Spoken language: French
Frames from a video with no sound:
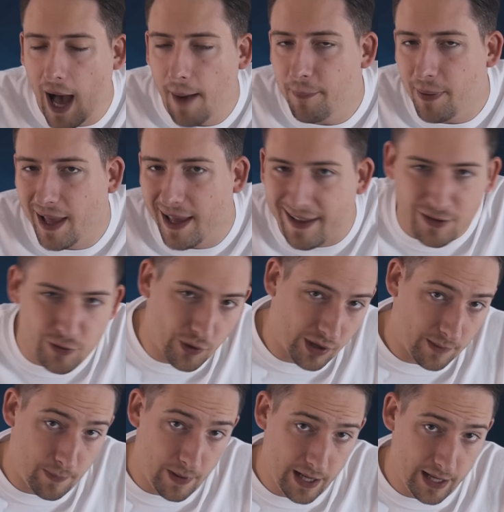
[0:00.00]
Après que
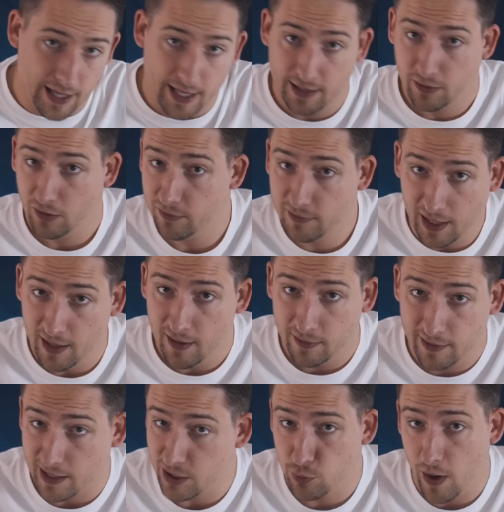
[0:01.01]
Ripley ait tenté
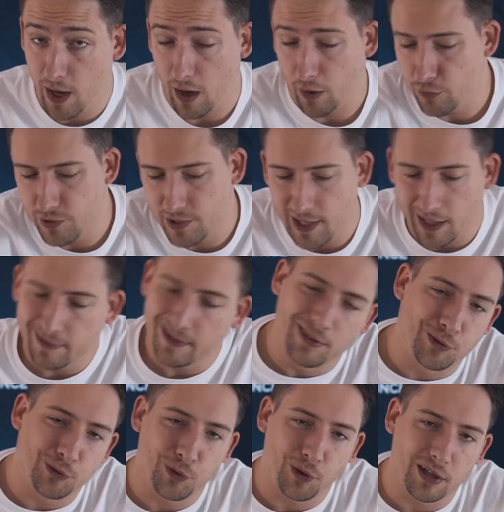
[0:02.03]
d'asseoir une certaine
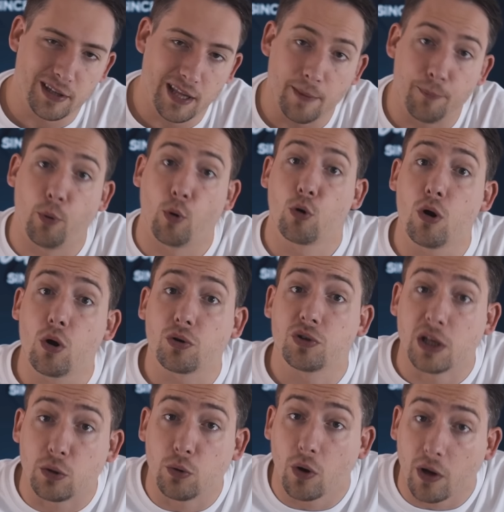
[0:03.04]
autorité pour leur
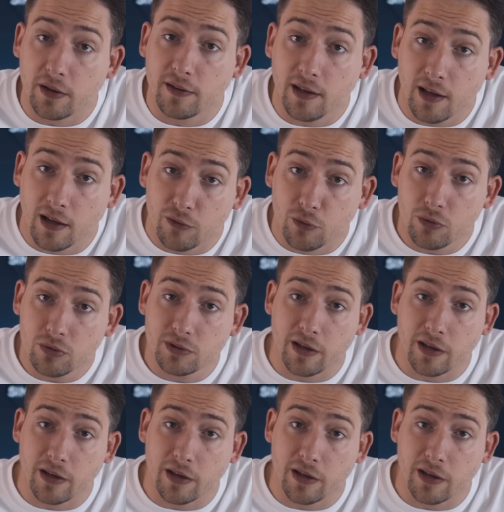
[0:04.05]
sécurité à tous,